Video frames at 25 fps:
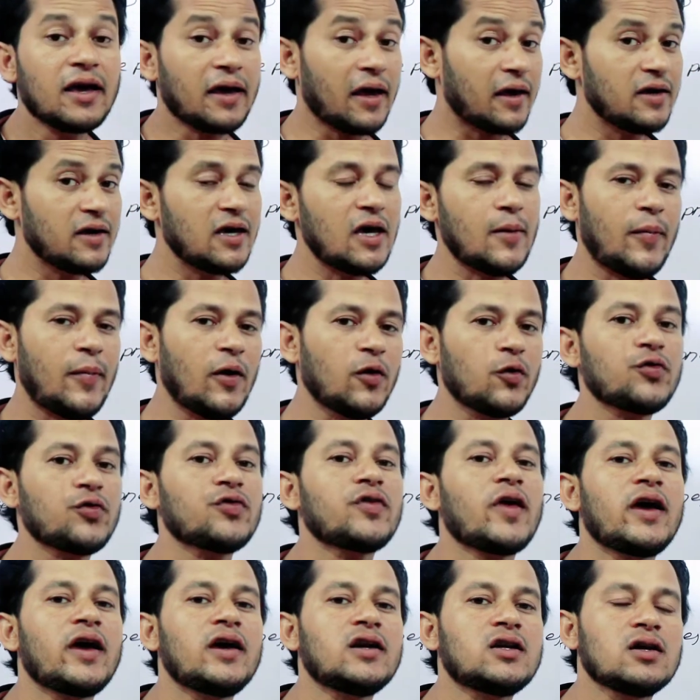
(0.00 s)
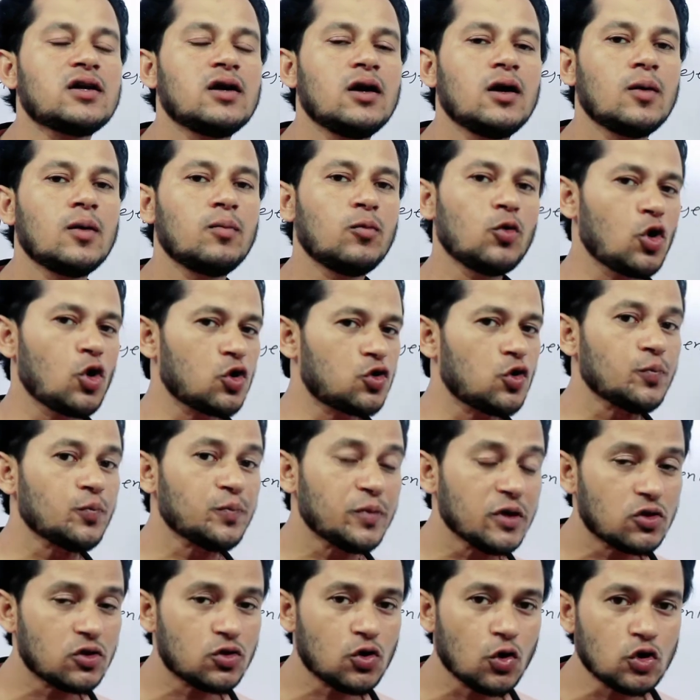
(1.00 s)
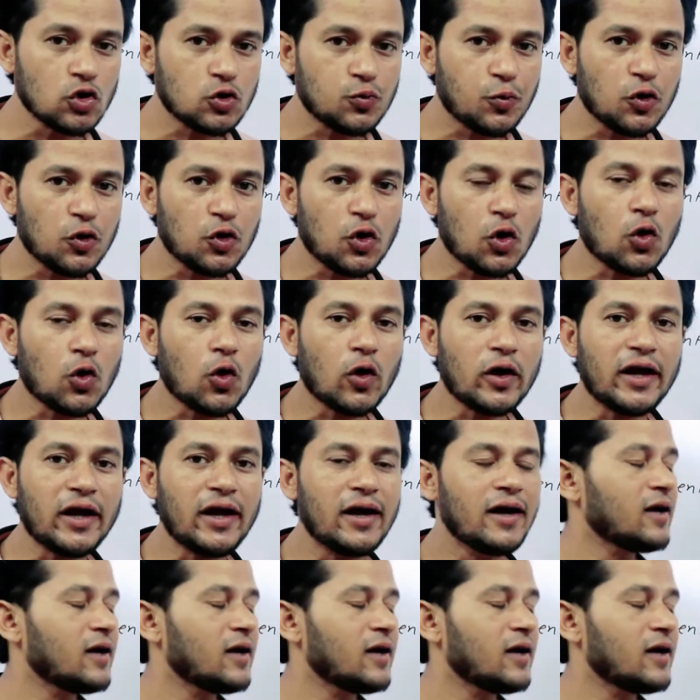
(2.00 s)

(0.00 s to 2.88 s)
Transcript: এই হেপাটোসাইট মূলত পিত্ত উৎপন্ন করে